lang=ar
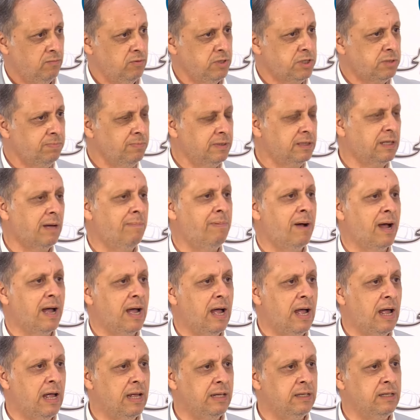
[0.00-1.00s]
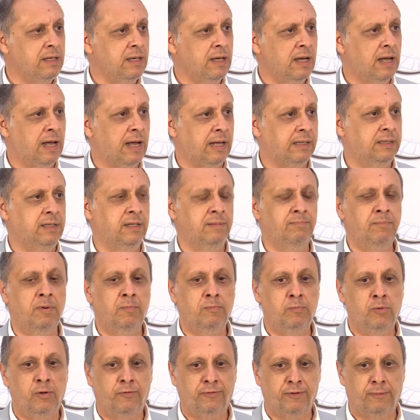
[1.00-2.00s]
اش من طبقه هذه هذه
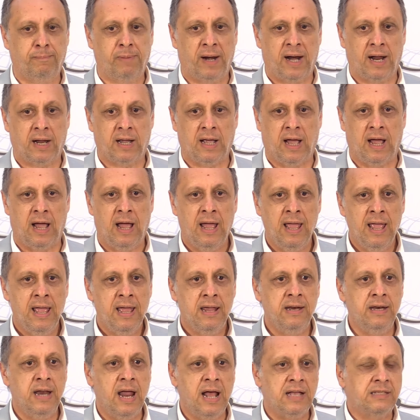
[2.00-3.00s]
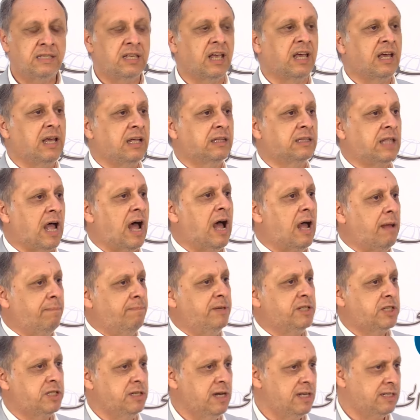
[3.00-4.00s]
مموفه بركه ناس غطاء
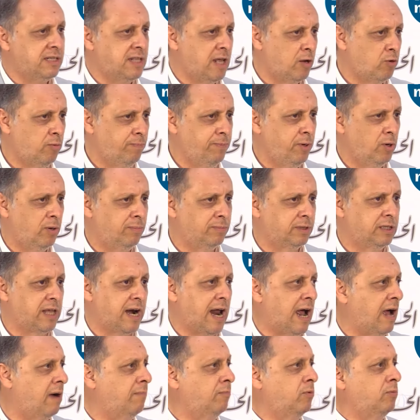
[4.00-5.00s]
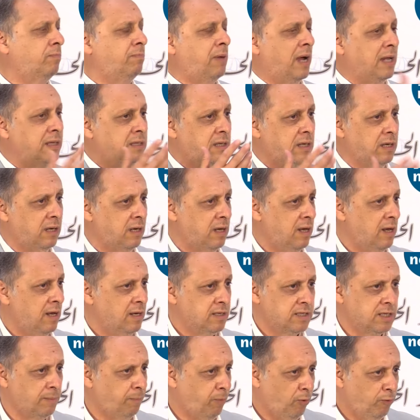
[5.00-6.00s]
باش الناس داروا بهم الدراهم ومن بعد
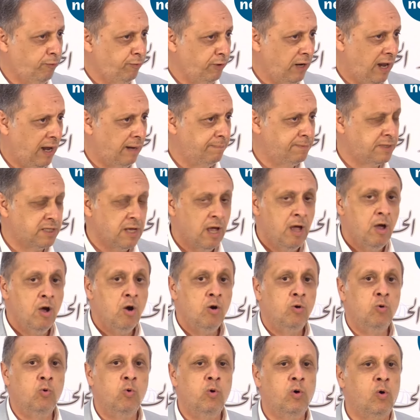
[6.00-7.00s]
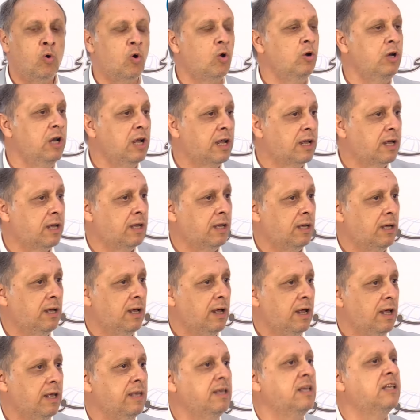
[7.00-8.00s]
صبحوا في الحبس ونقول لك
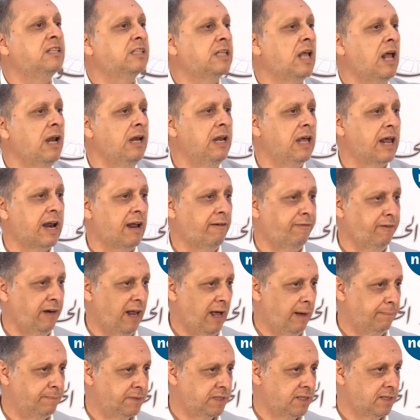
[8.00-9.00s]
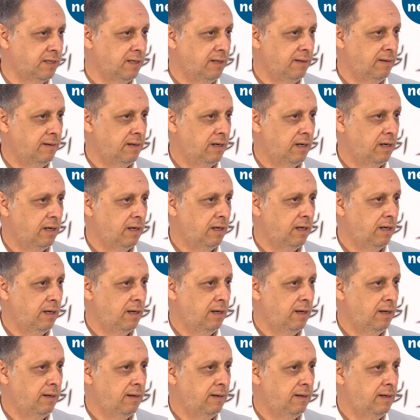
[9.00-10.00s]
يستاهل اللي راه في الحبس
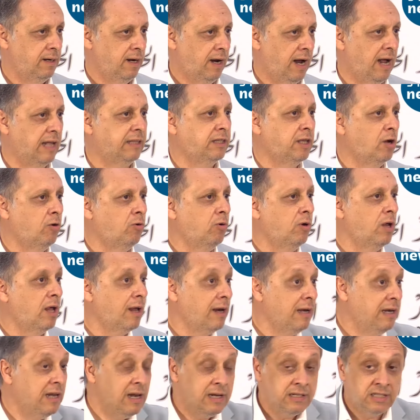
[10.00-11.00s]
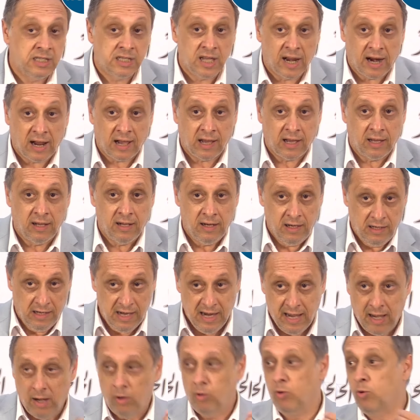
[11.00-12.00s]
حتى اللي سرق
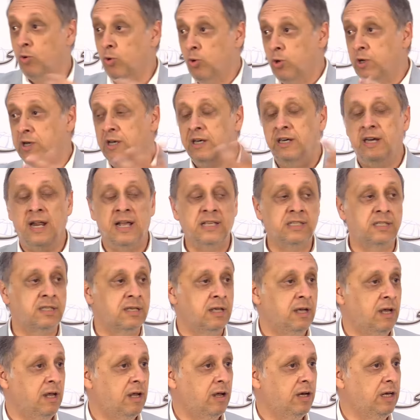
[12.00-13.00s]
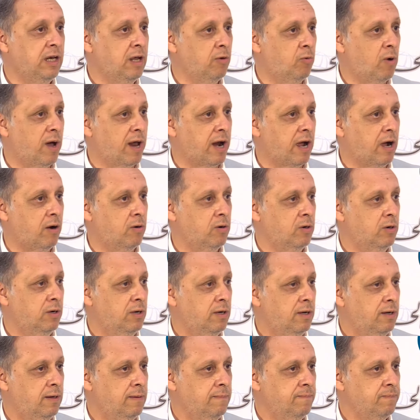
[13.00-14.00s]
ليه وللناس اللي وراءه
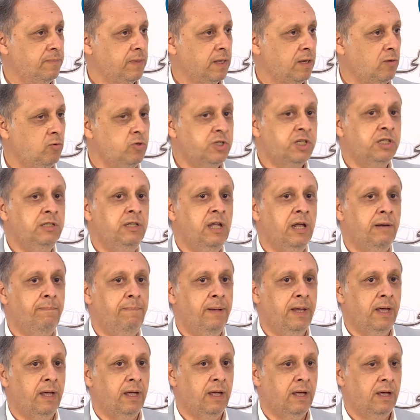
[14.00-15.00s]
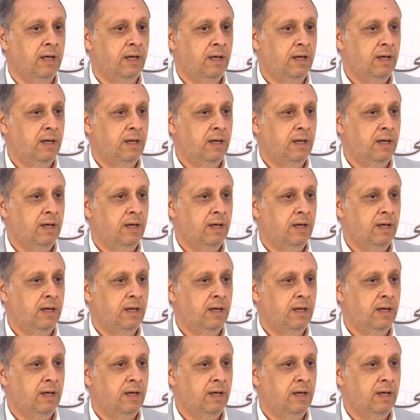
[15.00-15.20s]
واش دير به